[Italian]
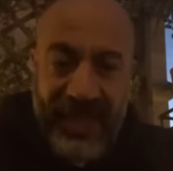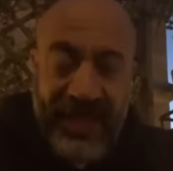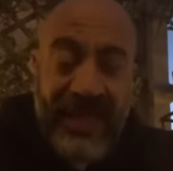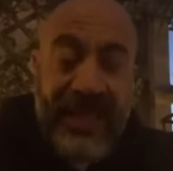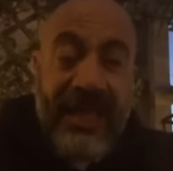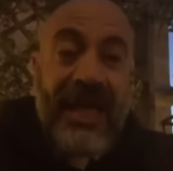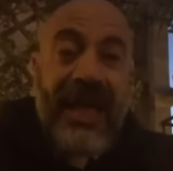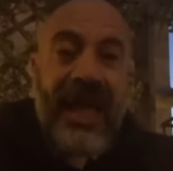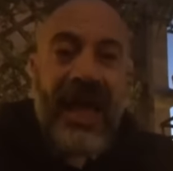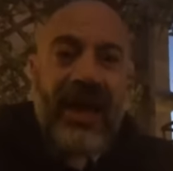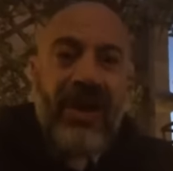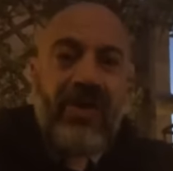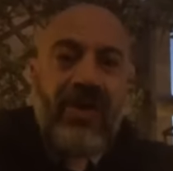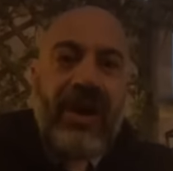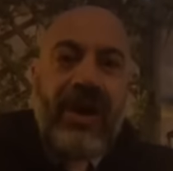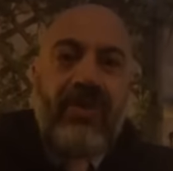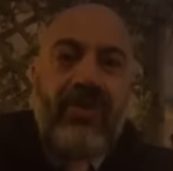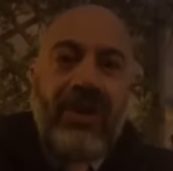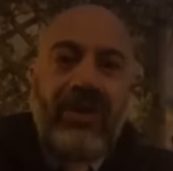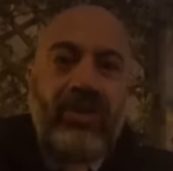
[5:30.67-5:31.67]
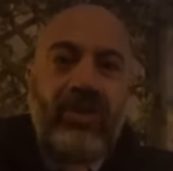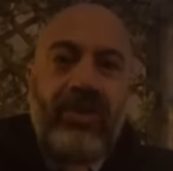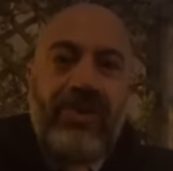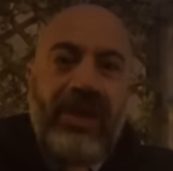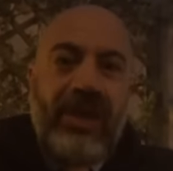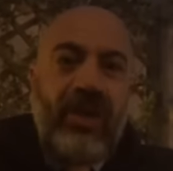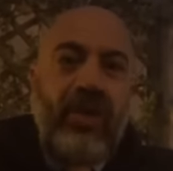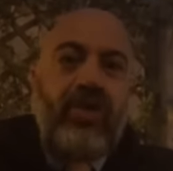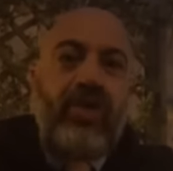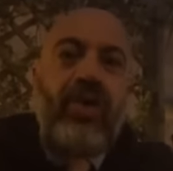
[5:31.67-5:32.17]
allora quantomeno
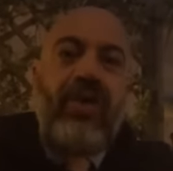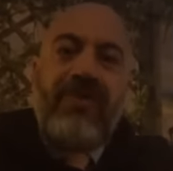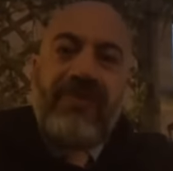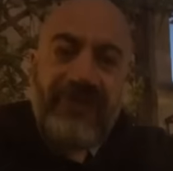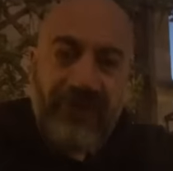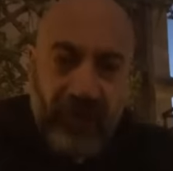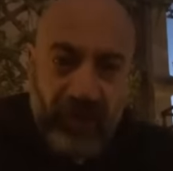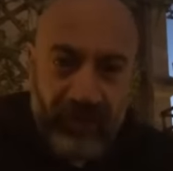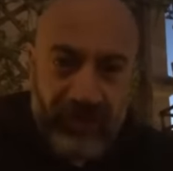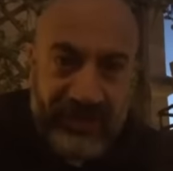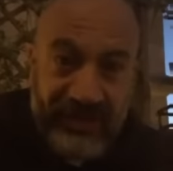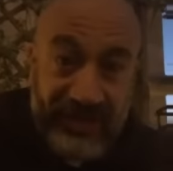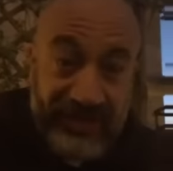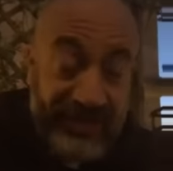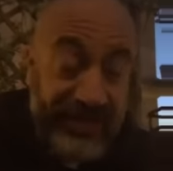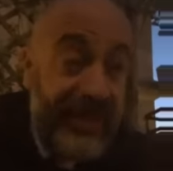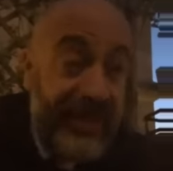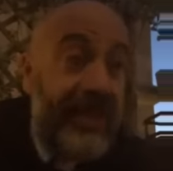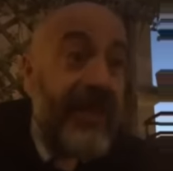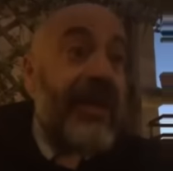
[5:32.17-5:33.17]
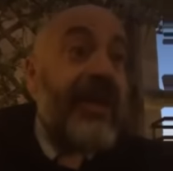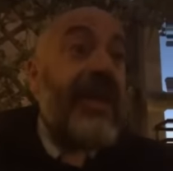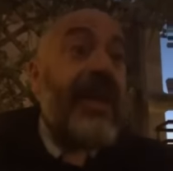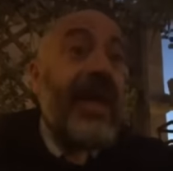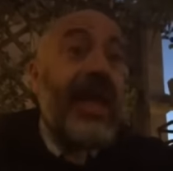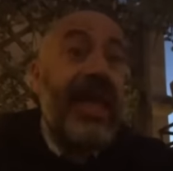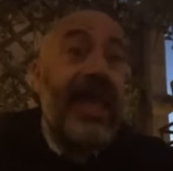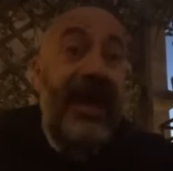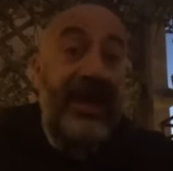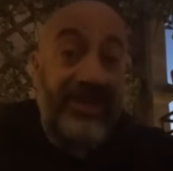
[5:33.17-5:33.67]
confrontati e
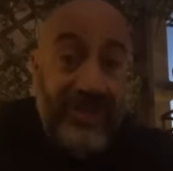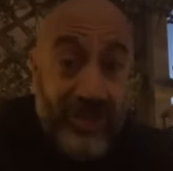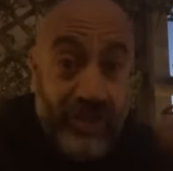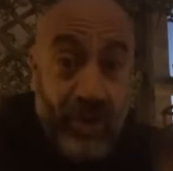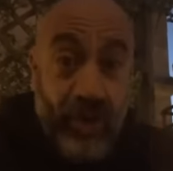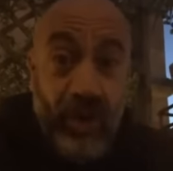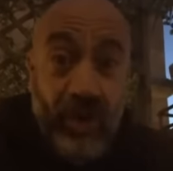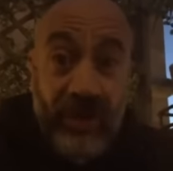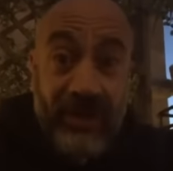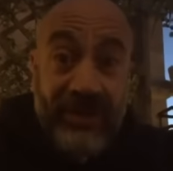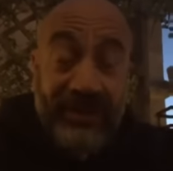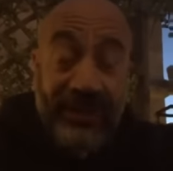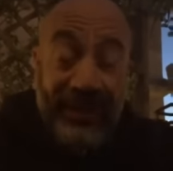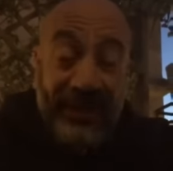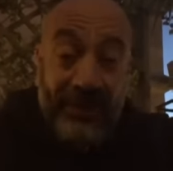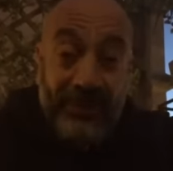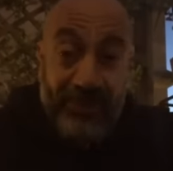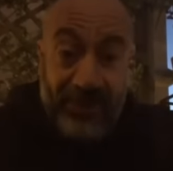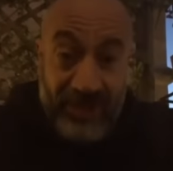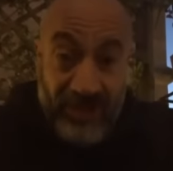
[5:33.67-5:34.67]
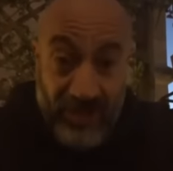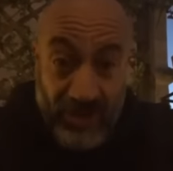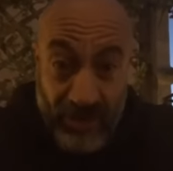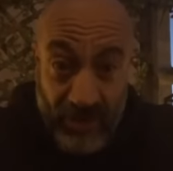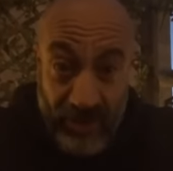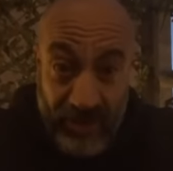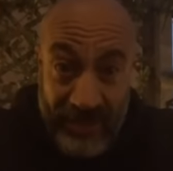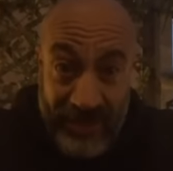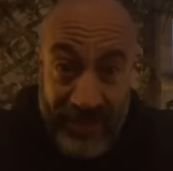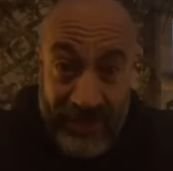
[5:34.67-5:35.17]
ascolta le
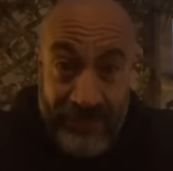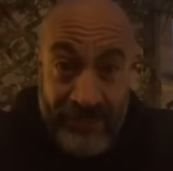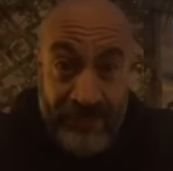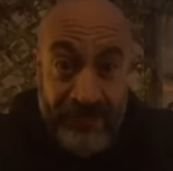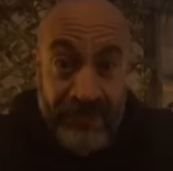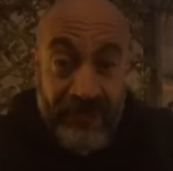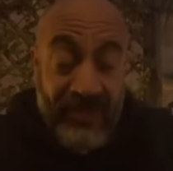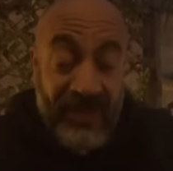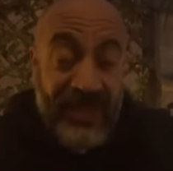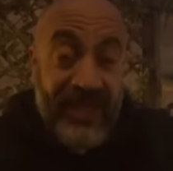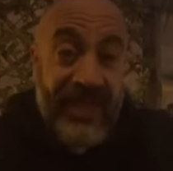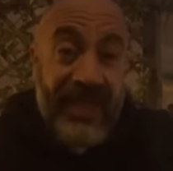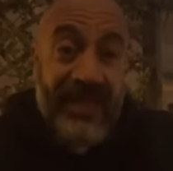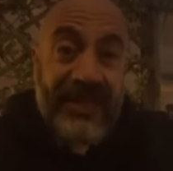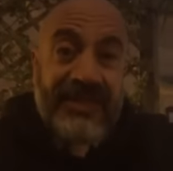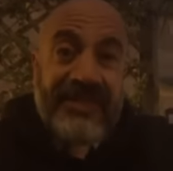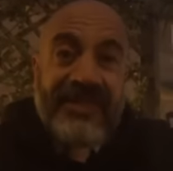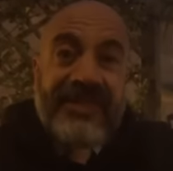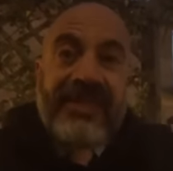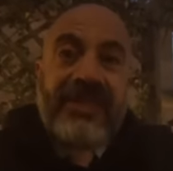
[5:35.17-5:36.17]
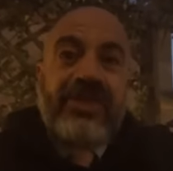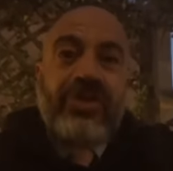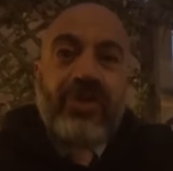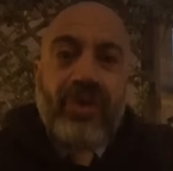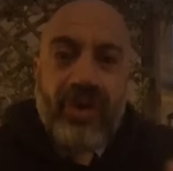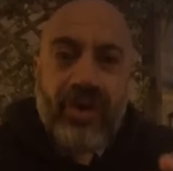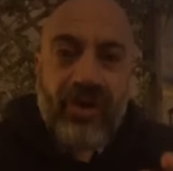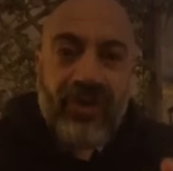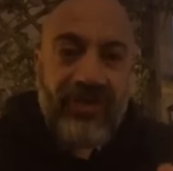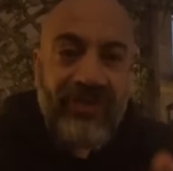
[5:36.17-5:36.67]
persone che si sono
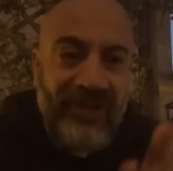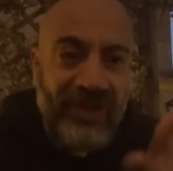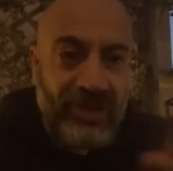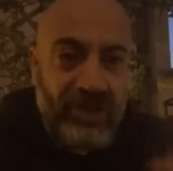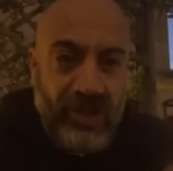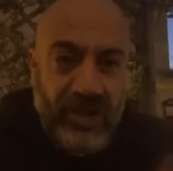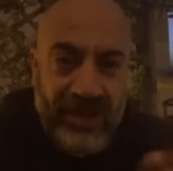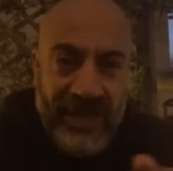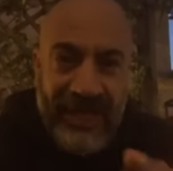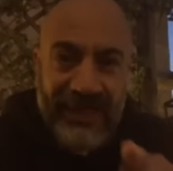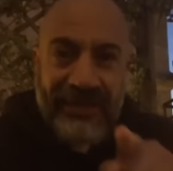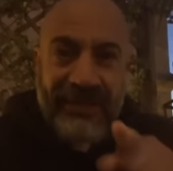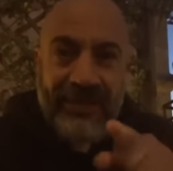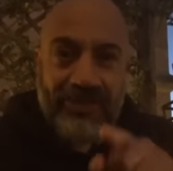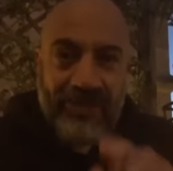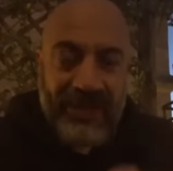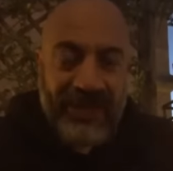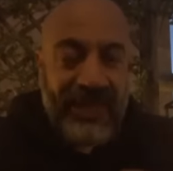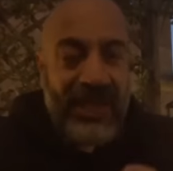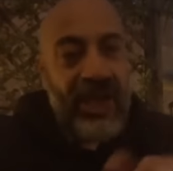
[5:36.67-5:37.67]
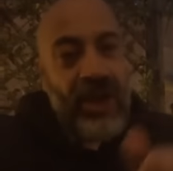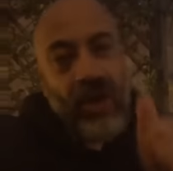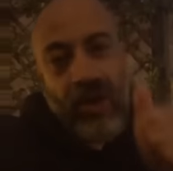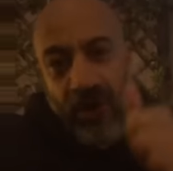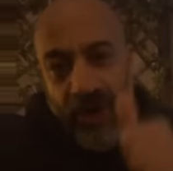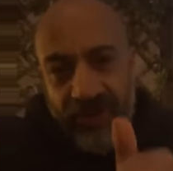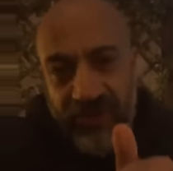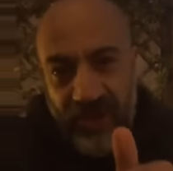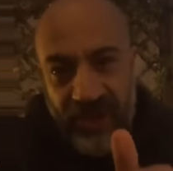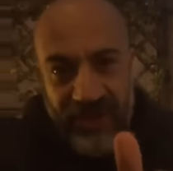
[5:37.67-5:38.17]
vaccinati perché o
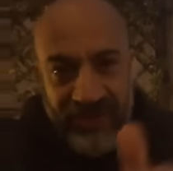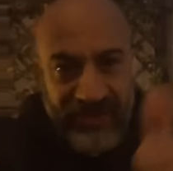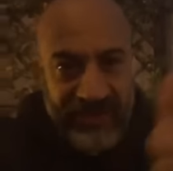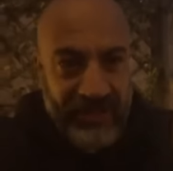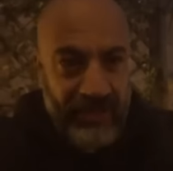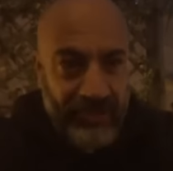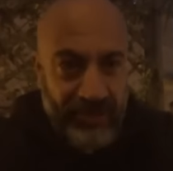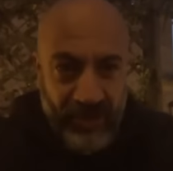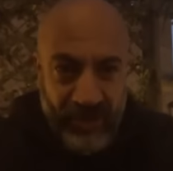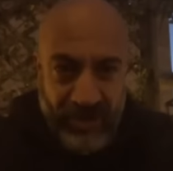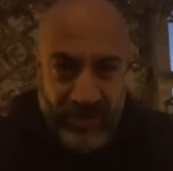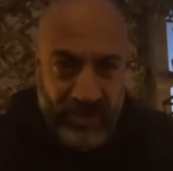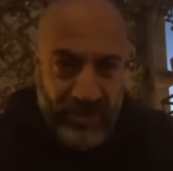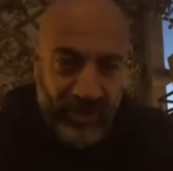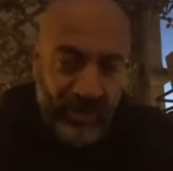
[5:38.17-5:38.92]
voi avete posto